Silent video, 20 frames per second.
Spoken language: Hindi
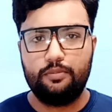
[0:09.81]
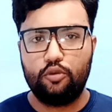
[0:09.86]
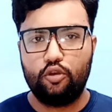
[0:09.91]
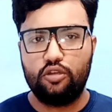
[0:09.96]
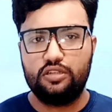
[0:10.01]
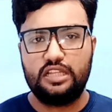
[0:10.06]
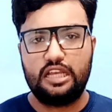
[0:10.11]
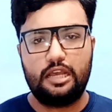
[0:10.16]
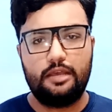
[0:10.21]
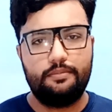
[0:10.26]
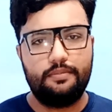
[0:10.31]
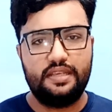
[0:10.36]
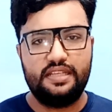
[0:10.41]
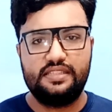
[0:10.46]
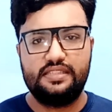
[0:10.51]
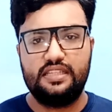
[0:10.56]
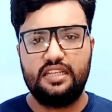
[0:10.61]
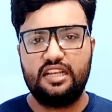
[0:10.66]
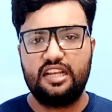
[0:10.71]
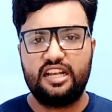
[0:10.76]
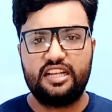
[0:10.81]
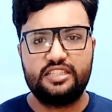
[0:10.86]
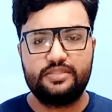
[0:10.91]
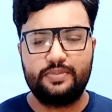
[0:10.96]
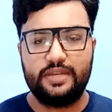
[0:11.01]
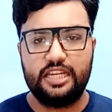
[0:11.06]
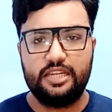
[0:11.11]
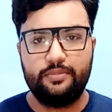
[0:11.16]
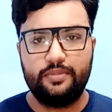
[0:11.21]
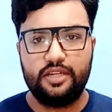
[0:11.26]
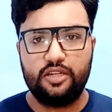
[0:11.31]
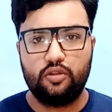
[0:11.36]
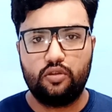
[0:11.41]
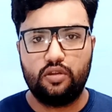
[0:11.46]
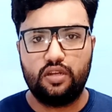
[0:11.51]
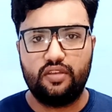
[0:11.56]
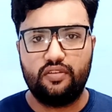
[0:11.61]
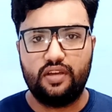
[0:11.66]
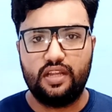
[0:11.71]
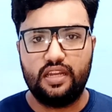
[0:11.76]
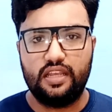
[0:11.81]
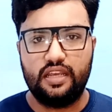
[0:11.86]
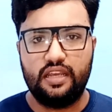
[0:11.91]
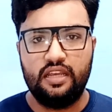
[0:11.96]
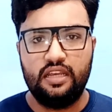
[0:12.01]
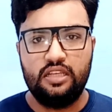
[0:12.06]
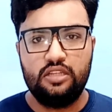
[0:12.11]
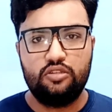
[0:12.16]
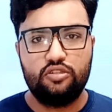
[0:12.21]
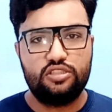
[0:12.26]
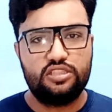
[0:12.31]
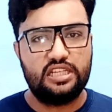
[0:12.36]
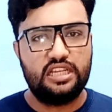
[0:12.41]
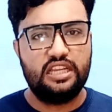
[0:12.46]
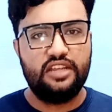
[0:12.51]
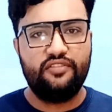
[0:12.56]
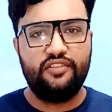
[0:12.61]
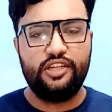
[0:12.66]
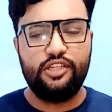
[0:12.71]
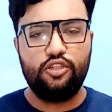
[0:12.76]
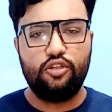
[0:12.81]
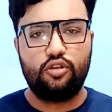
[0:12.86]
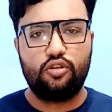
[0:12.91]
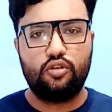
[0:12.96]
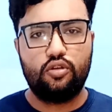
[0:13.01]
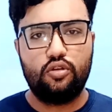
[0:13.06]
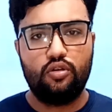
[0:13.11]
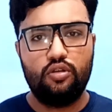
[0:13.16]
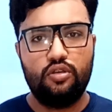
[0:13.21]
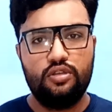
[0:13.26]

बहुत अमेजिंग एक्सपेरिमेंट होने वाले हैं तो चलें वीडियो को